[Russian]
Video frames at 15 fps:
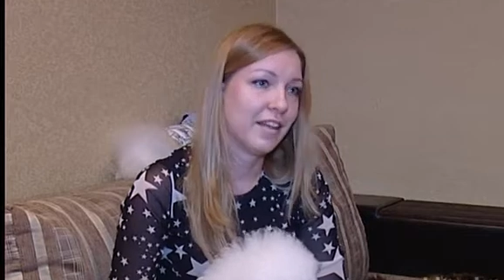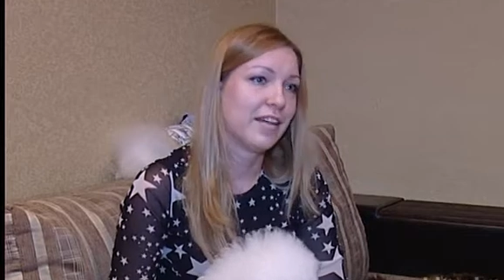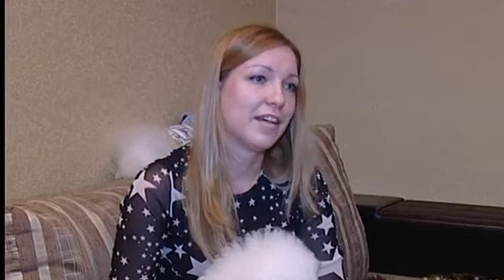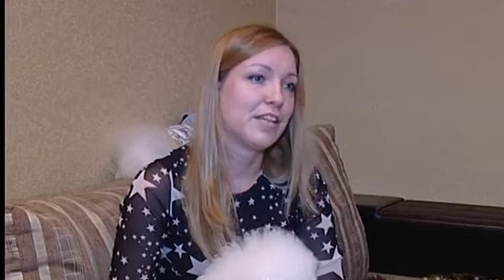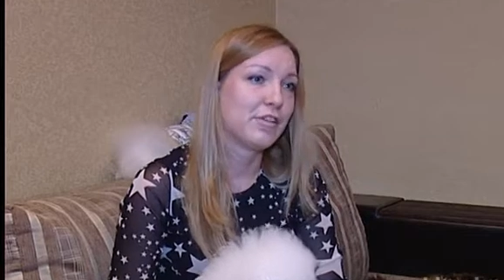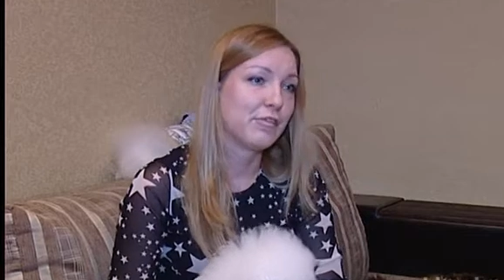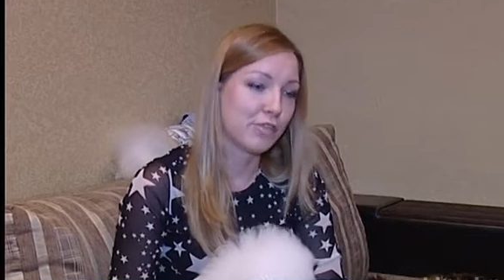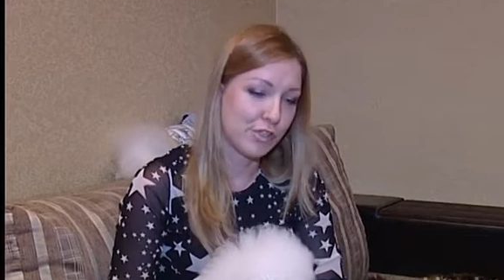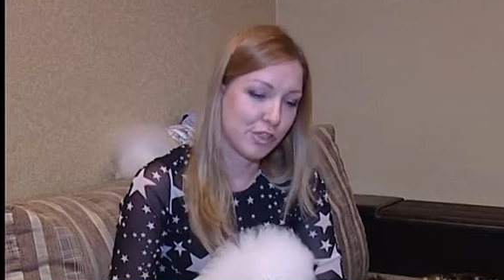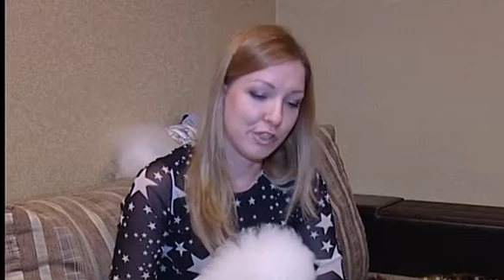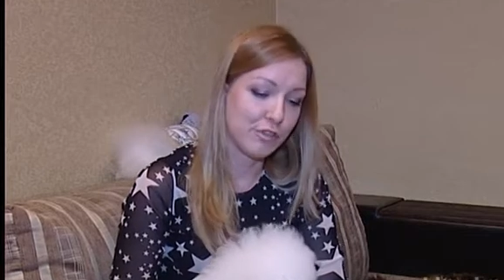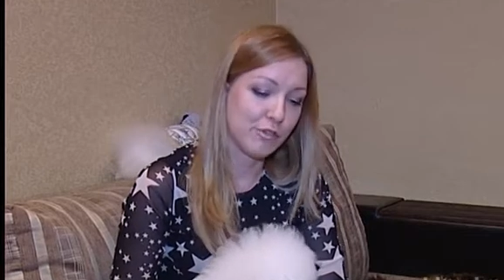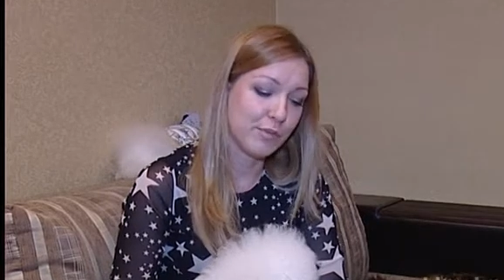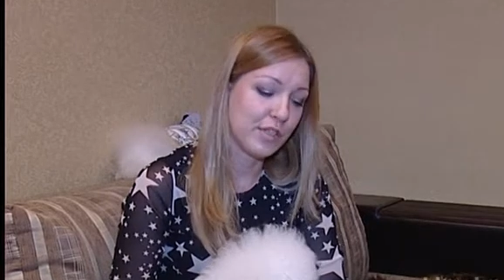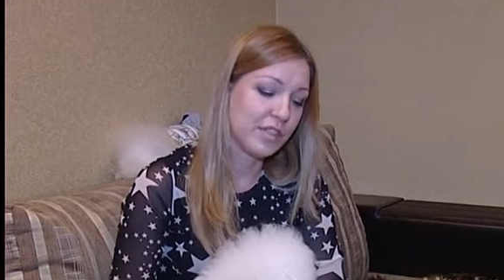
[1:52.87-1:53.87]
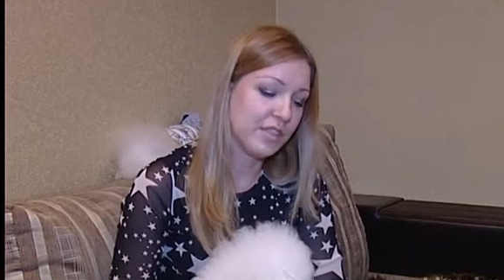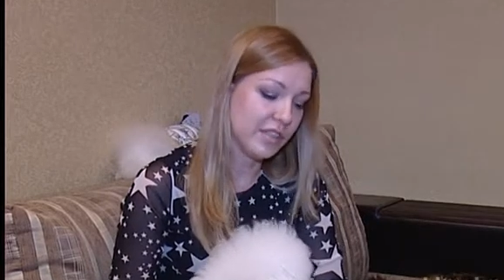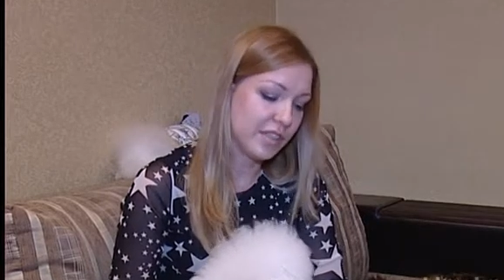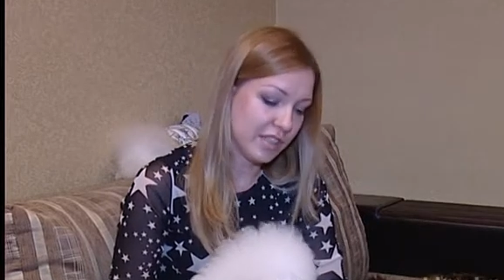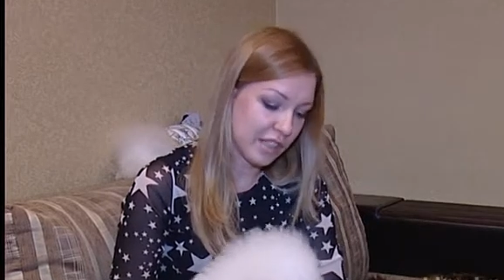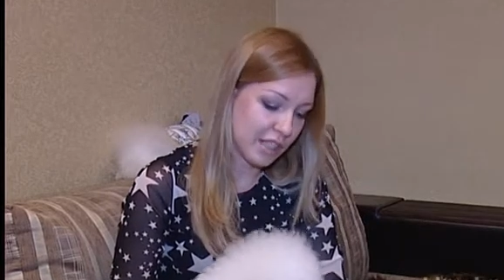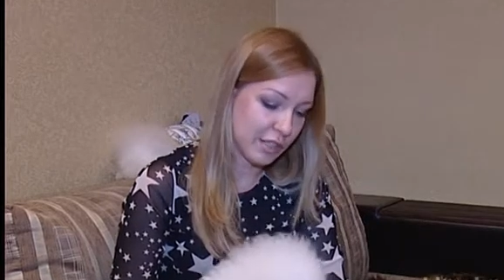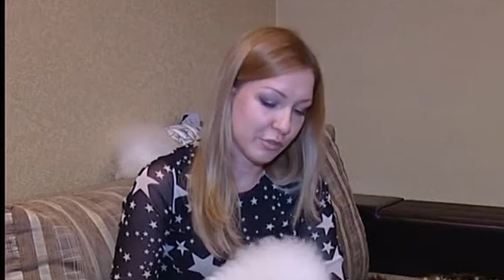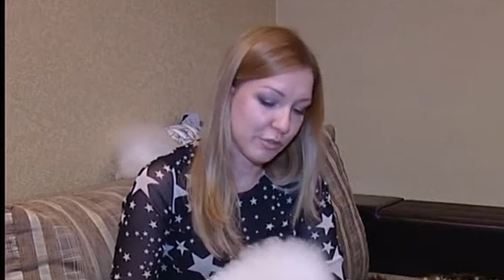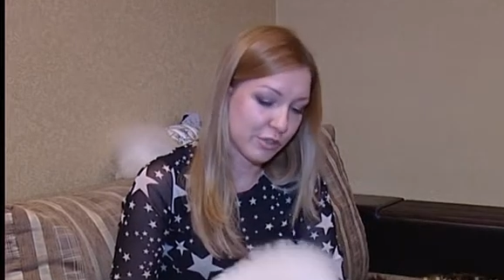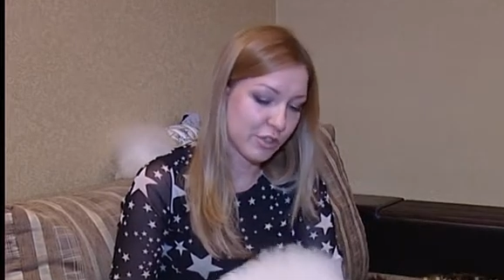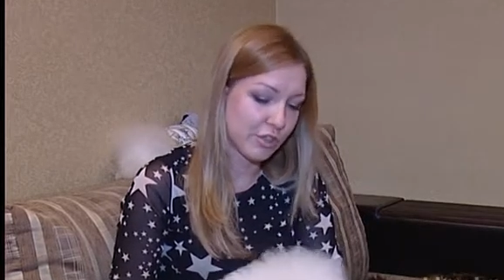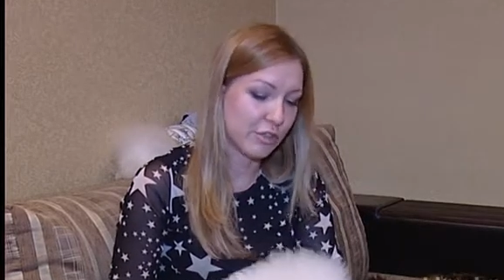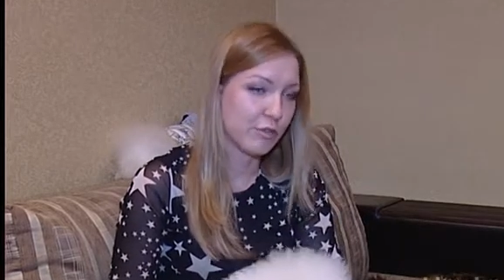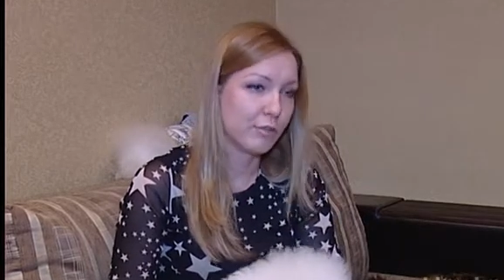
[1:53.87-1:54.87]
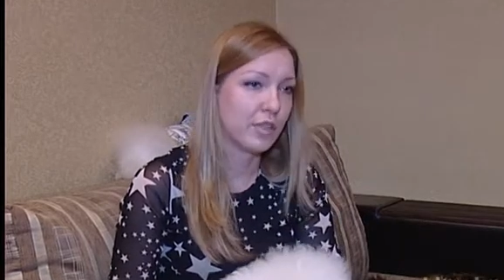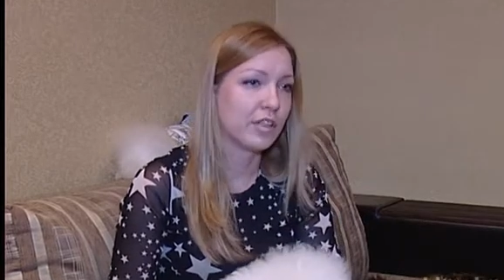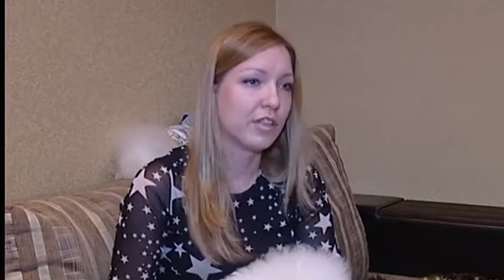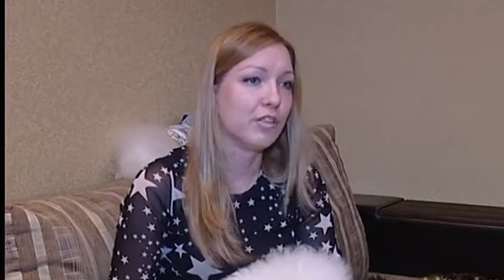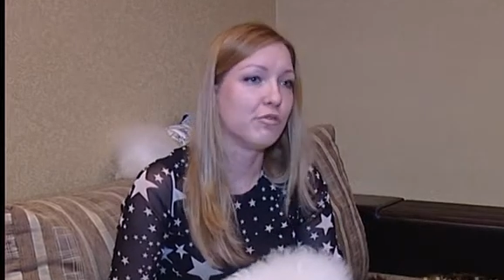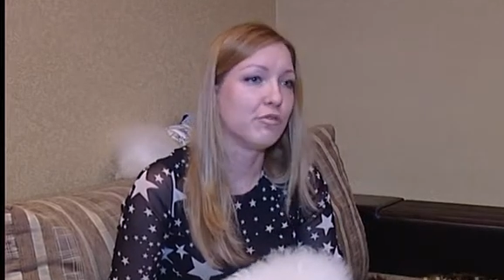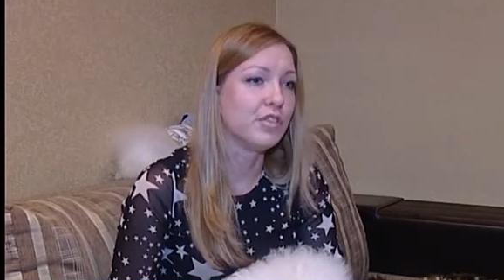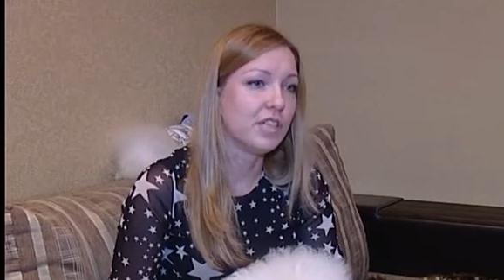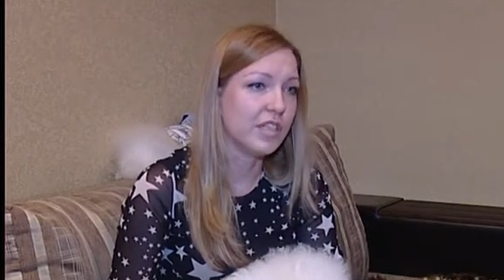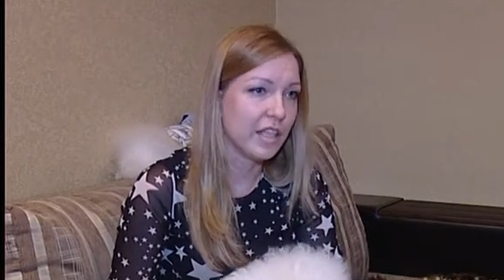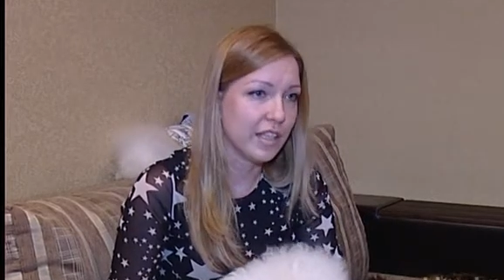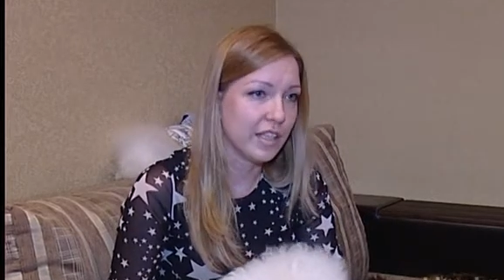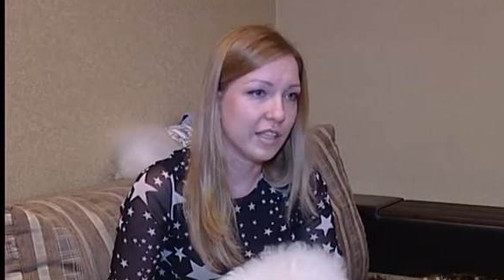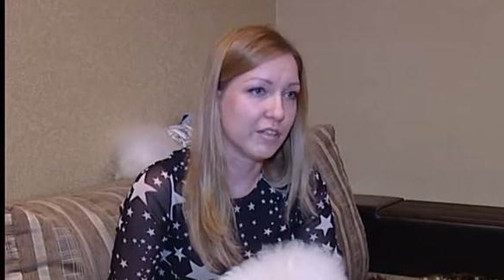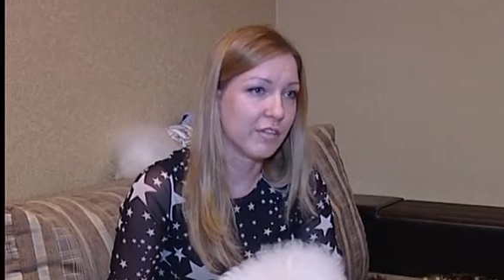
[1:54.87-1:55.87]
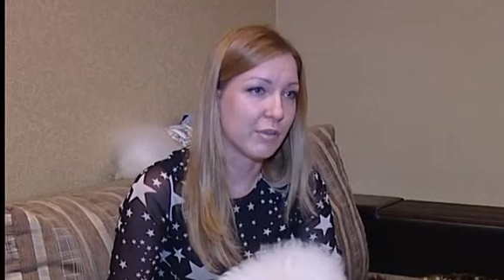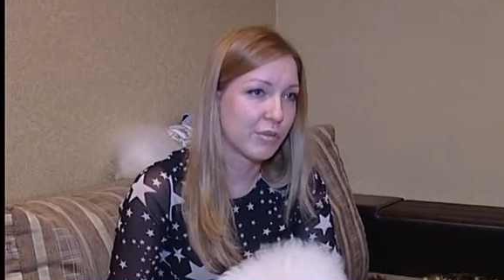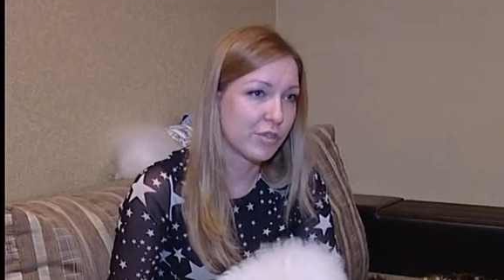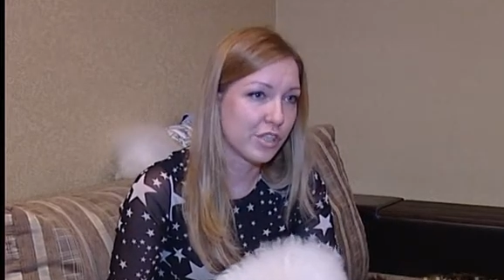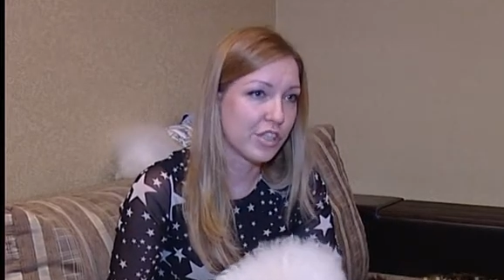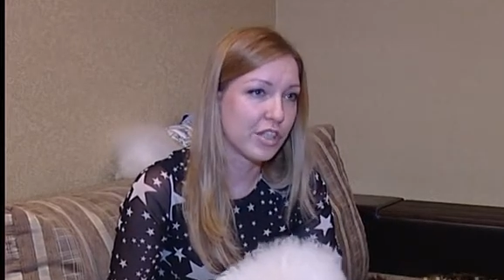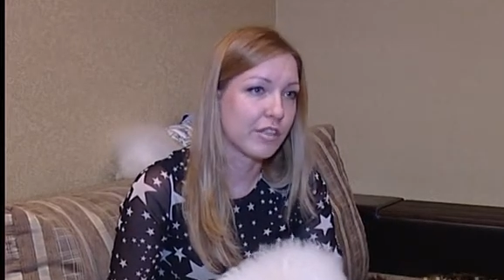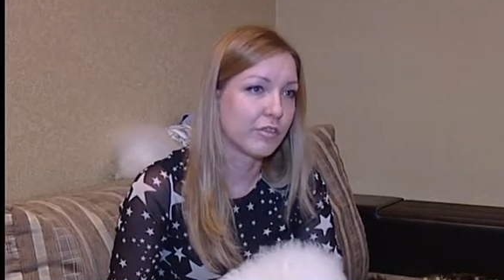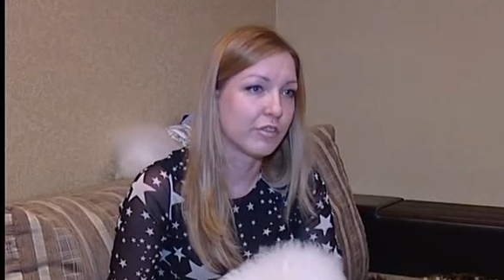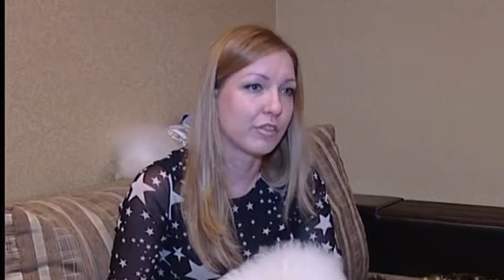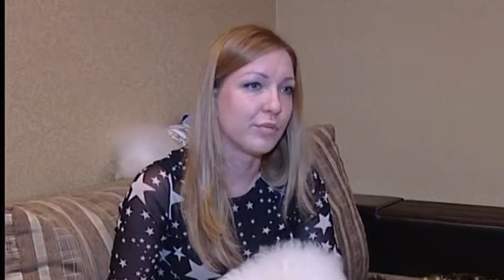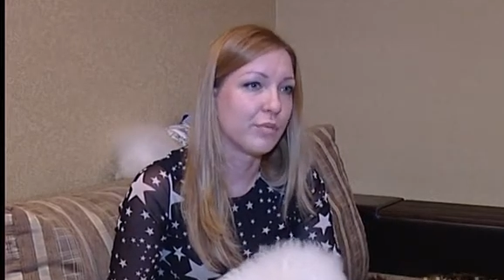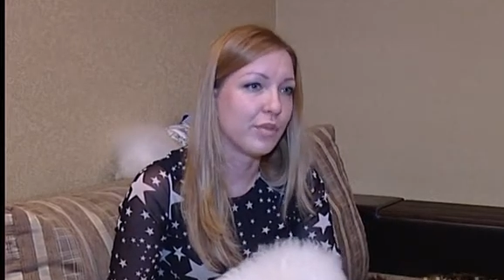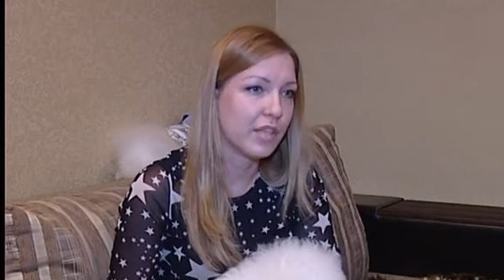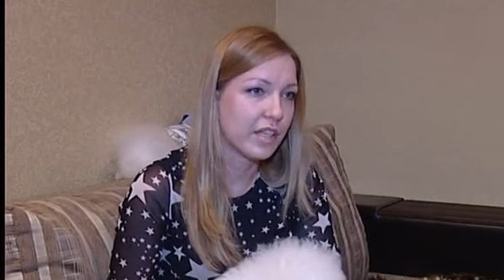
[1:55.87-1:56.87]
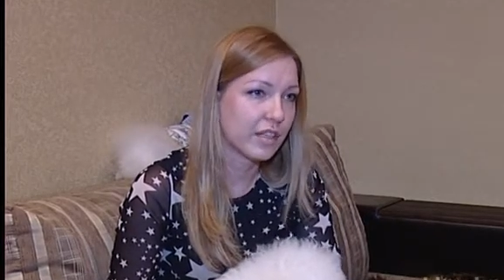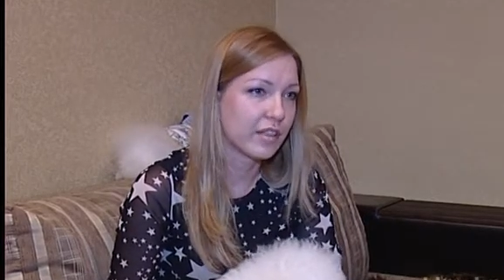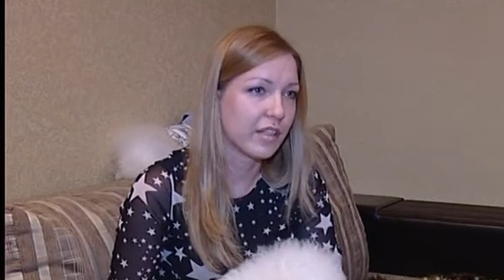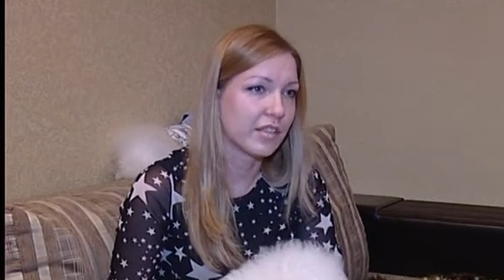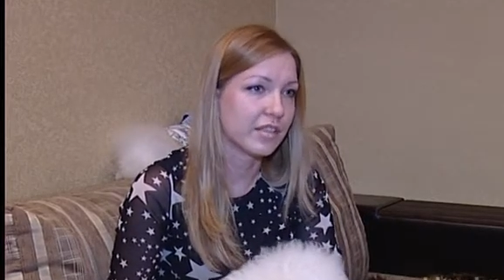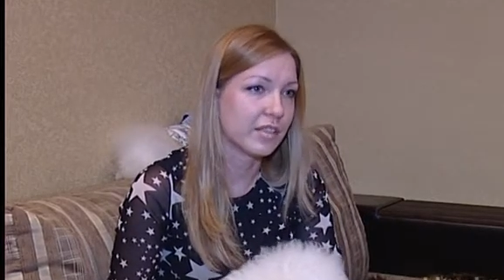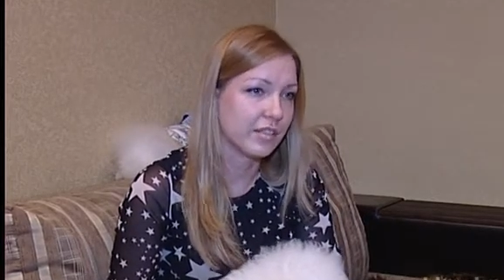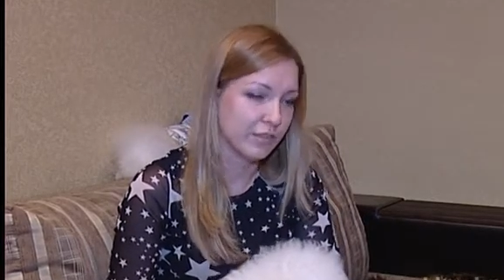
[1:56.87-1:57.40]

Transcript: Они очень любят детей, очень любят людей и вообще вот бегать.